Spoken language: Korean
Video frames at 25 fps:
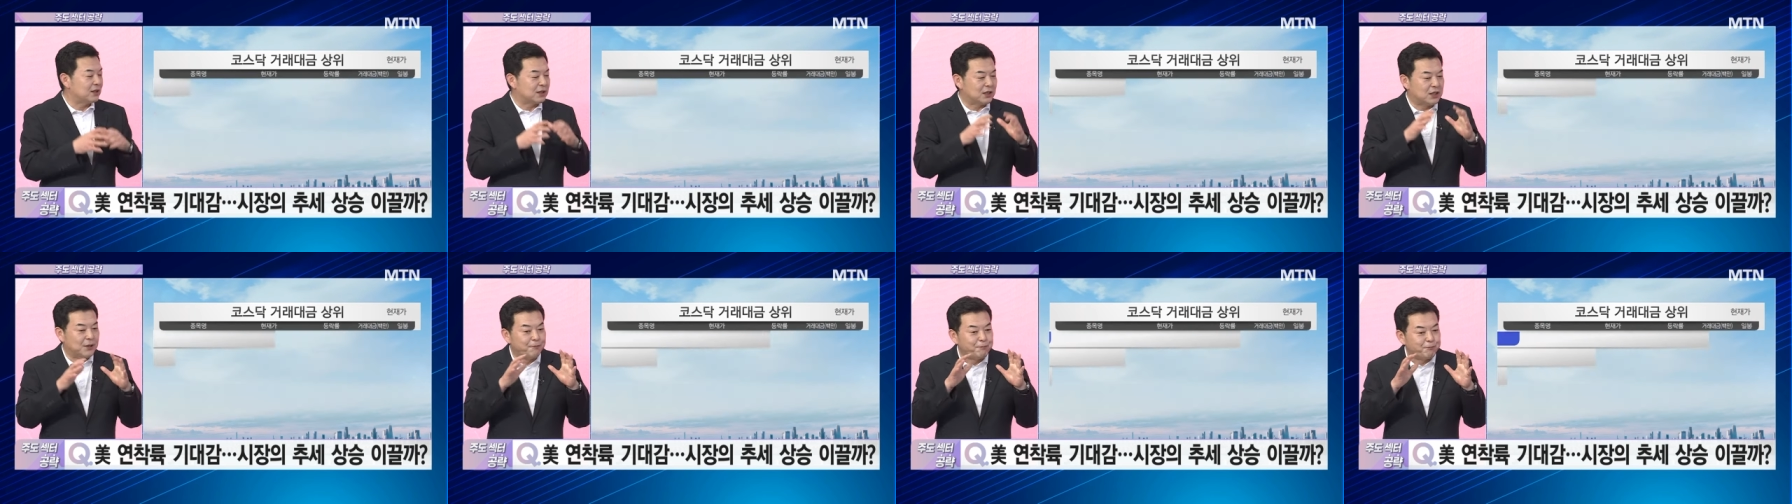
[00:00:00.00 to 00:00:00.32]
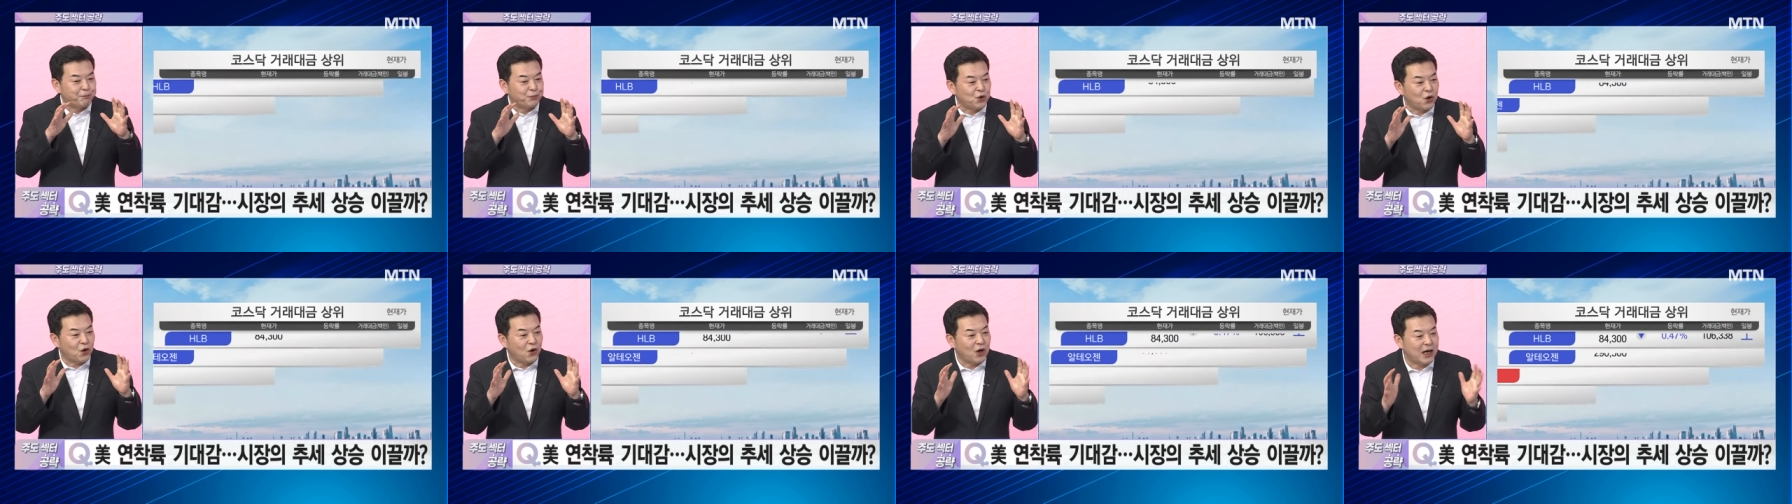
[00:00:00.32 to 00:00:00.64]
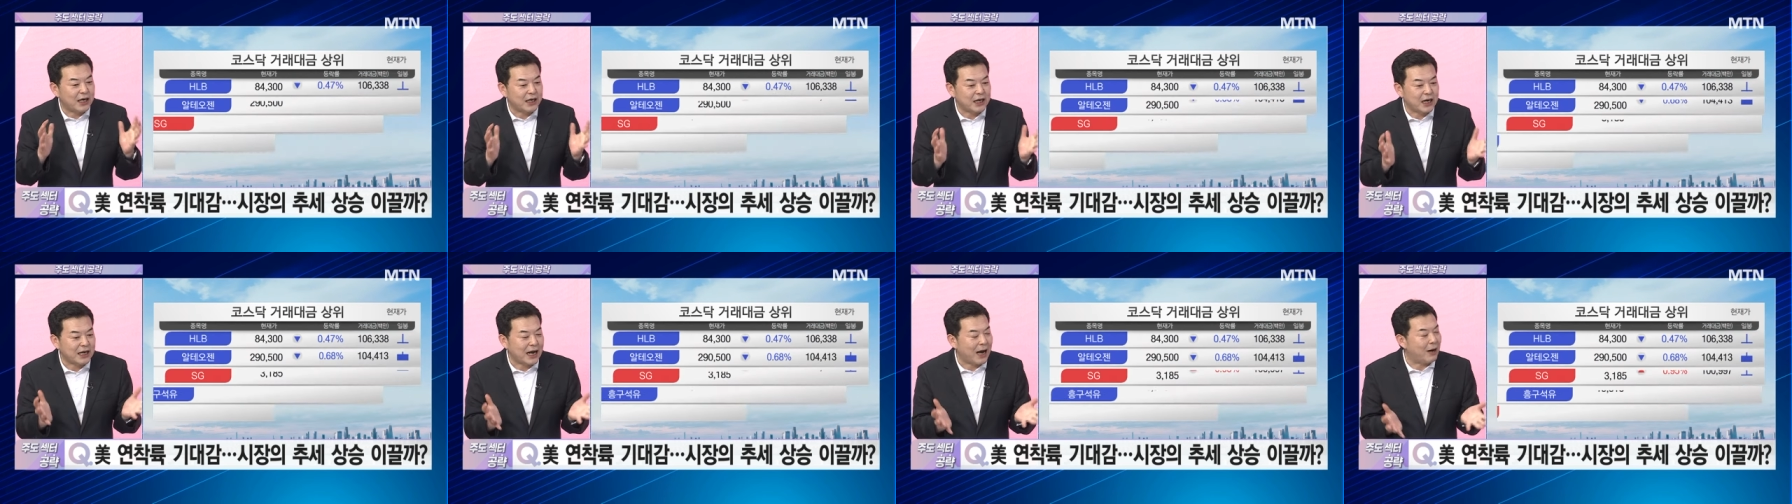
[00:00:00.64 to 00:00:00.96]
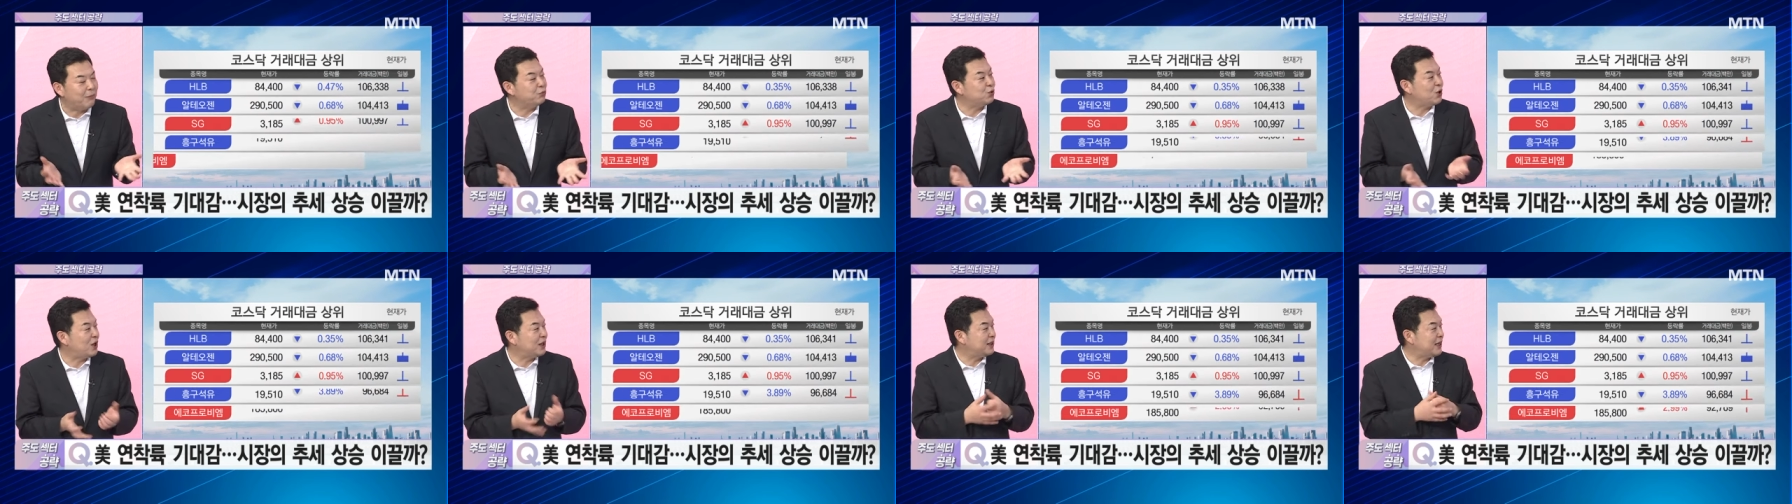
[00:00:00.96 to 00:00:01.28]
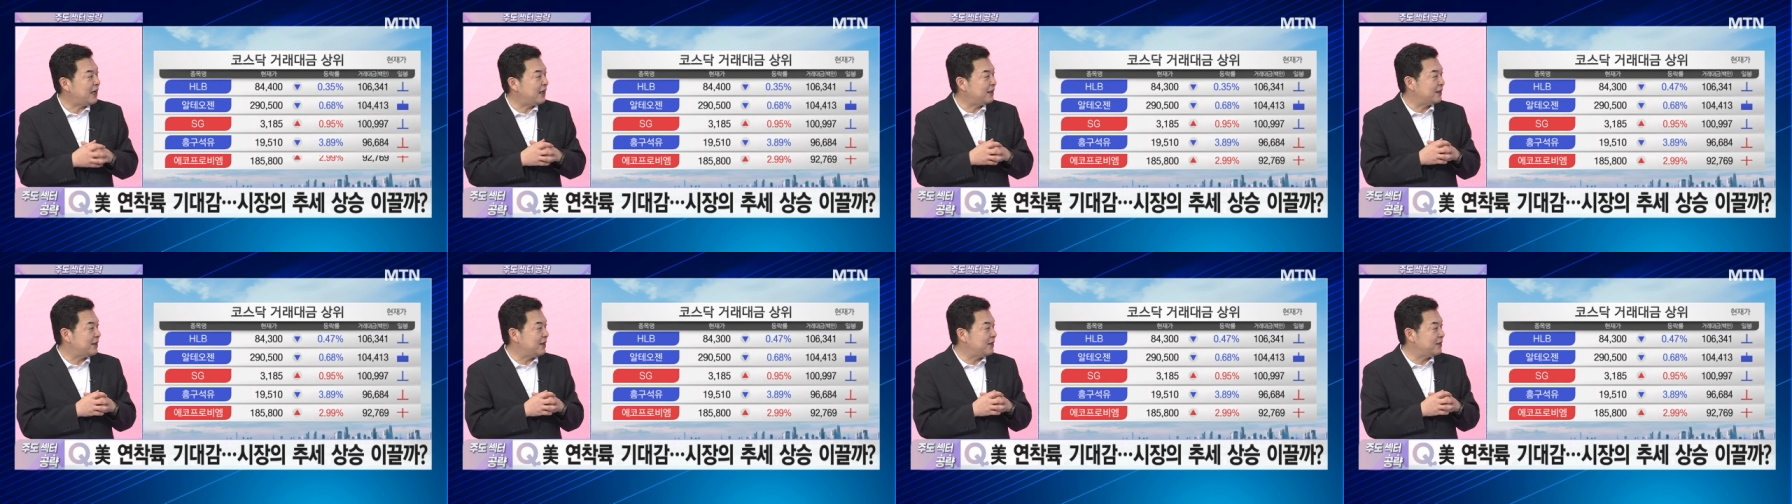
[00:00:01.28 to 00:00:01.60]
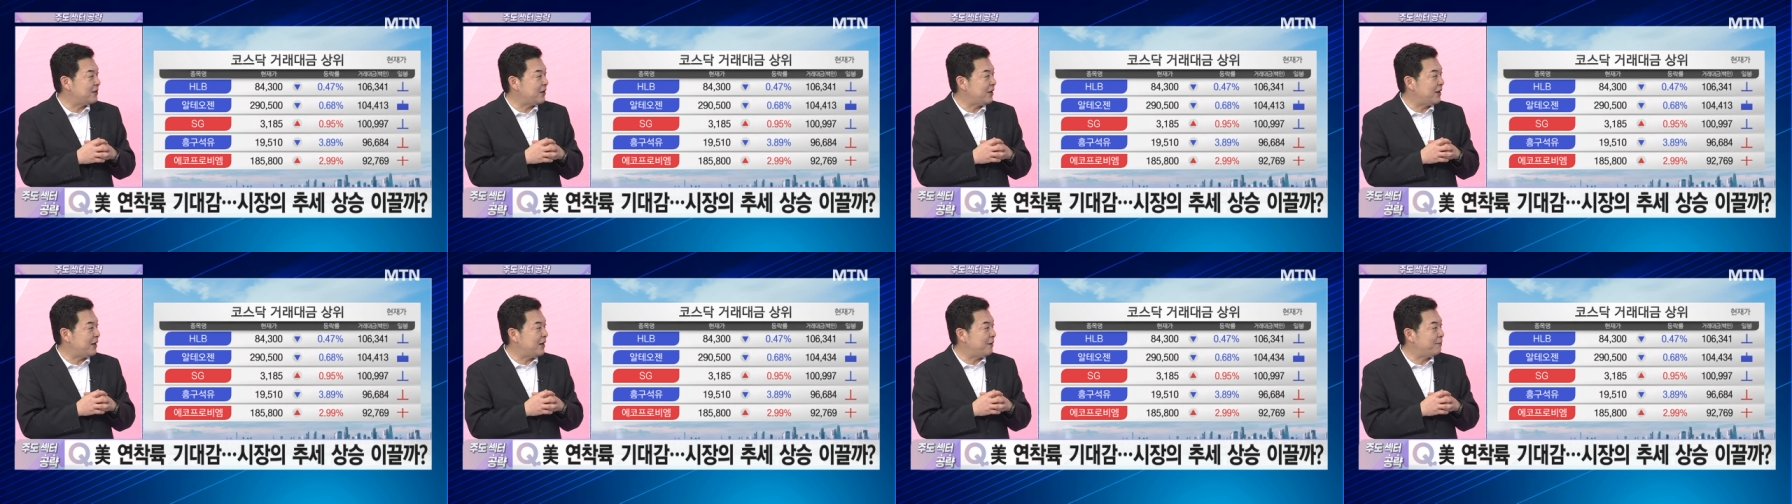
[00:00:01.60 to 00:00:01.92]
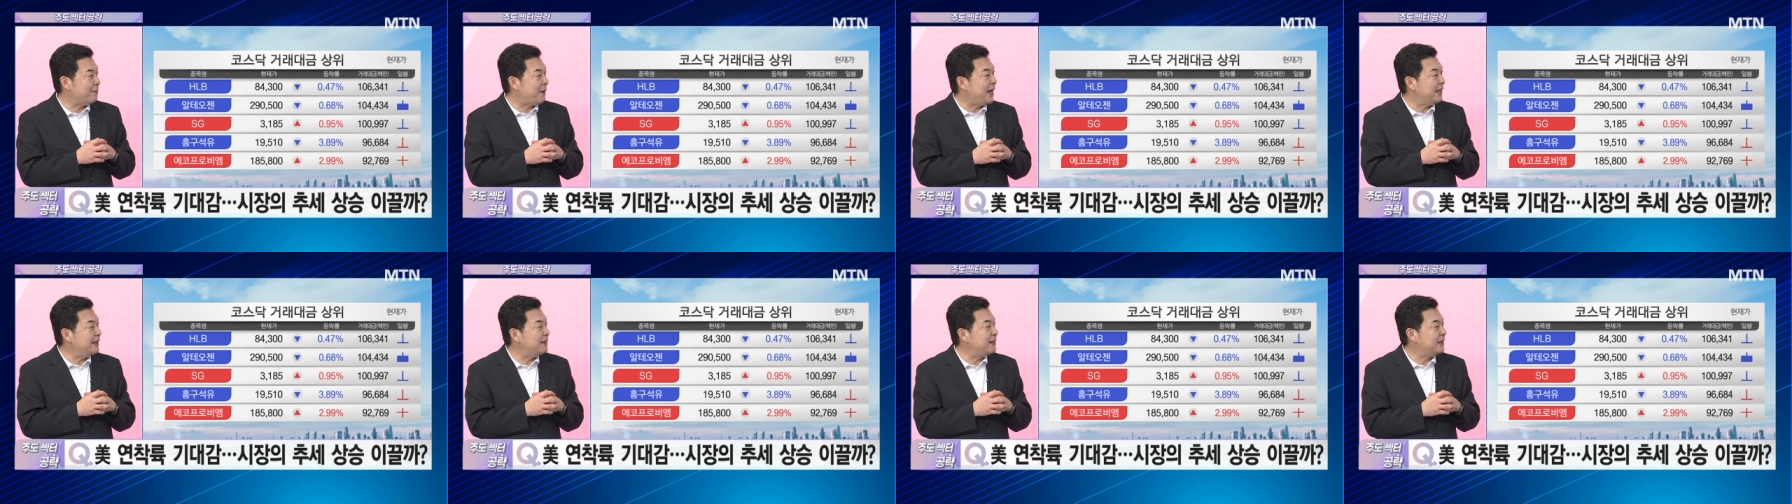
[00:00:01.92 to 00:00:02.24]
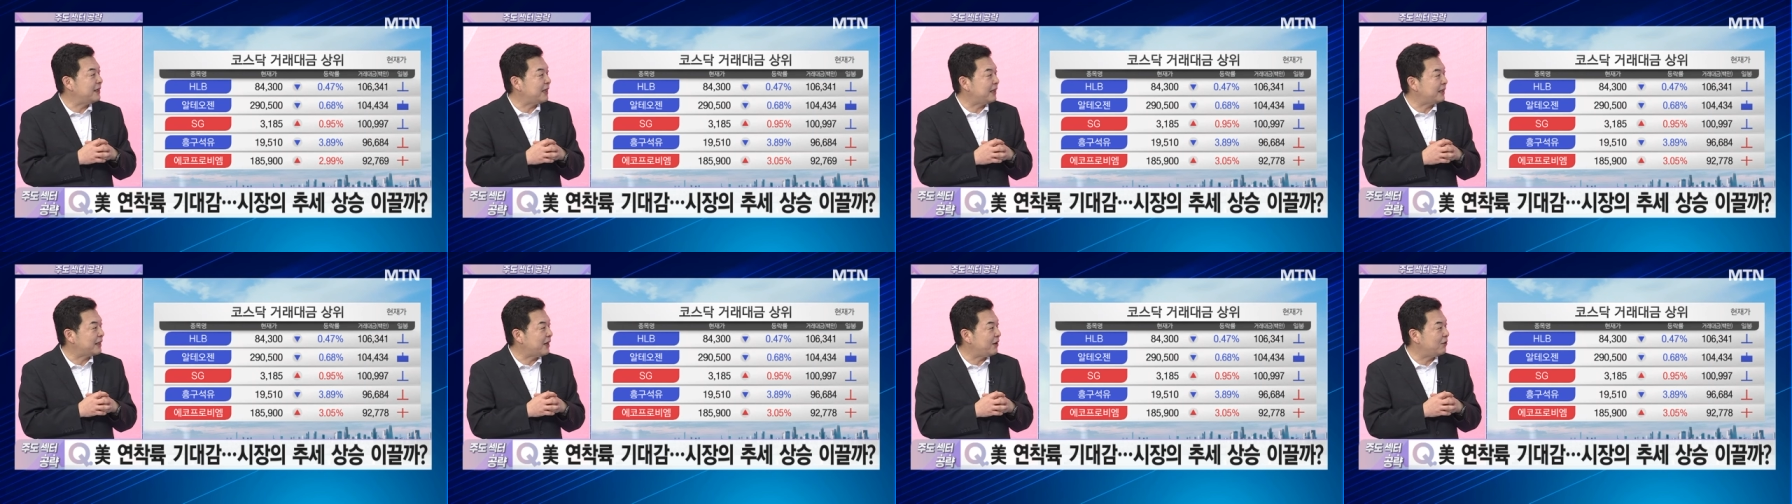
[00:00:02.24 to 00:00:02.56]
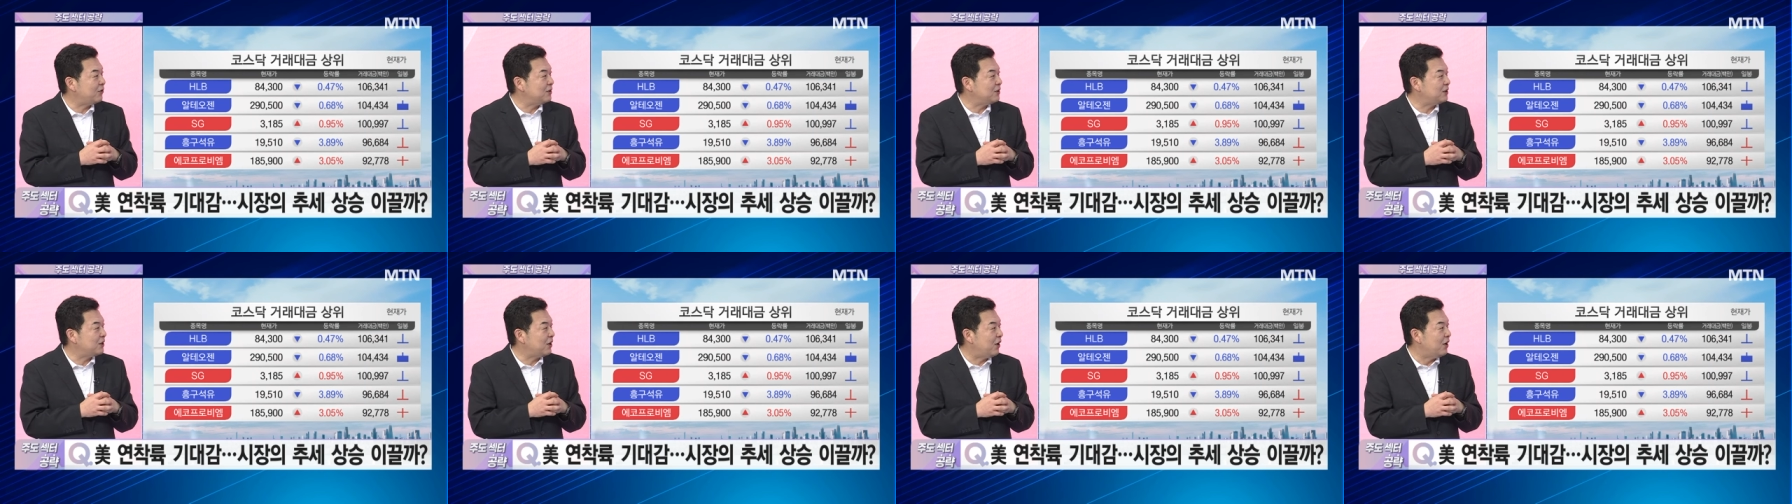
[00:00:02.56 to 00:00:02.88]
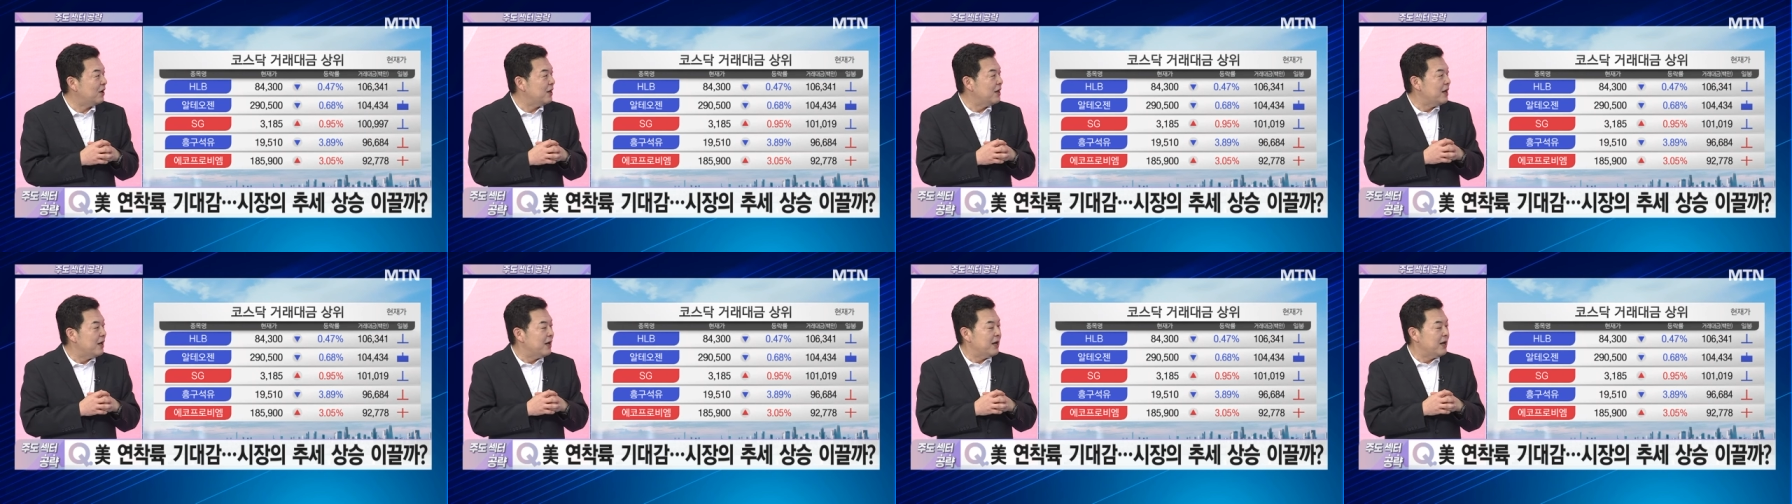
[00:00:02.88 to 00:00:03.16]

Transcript: 급격하게 감소한 상태에서 네. 반등이 나타나고 있죠.